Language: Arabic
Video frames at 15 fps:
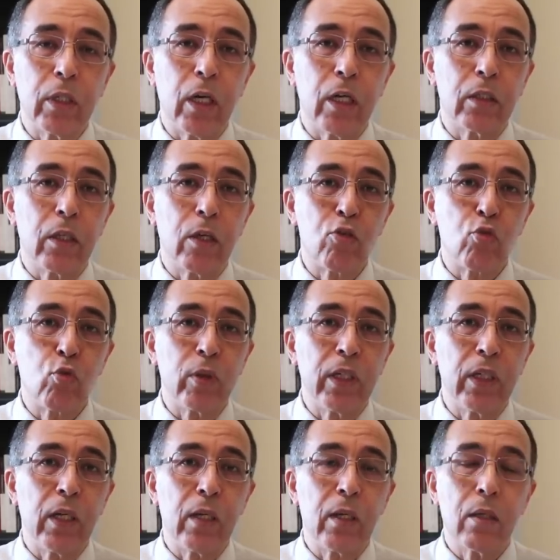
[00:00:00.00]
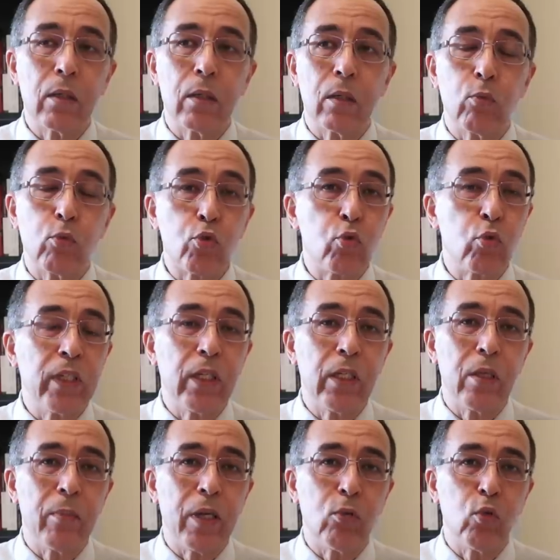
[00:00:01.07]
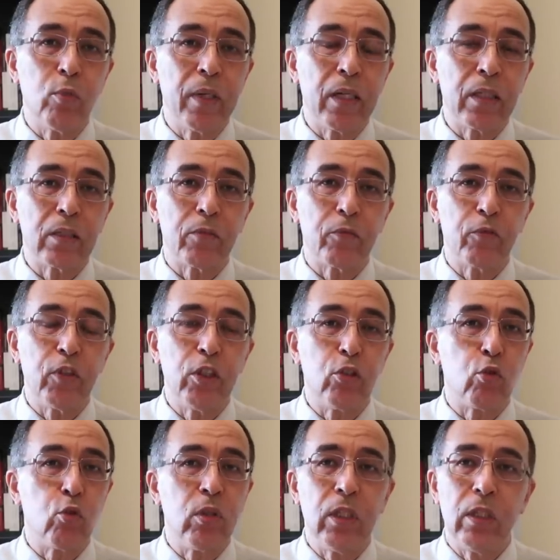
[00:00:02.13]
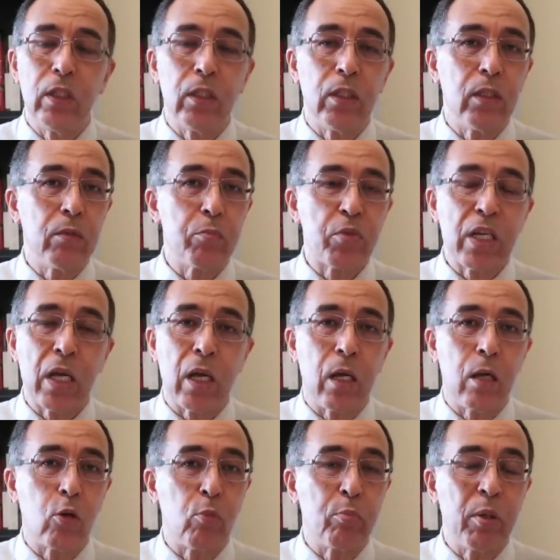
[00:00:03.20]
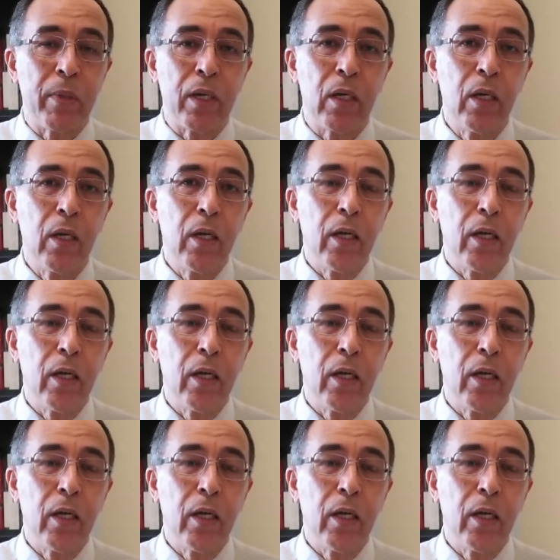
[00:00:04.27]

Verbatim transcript: نحتاج إلى الوصول إلى المعلومات في كل ساعة ربما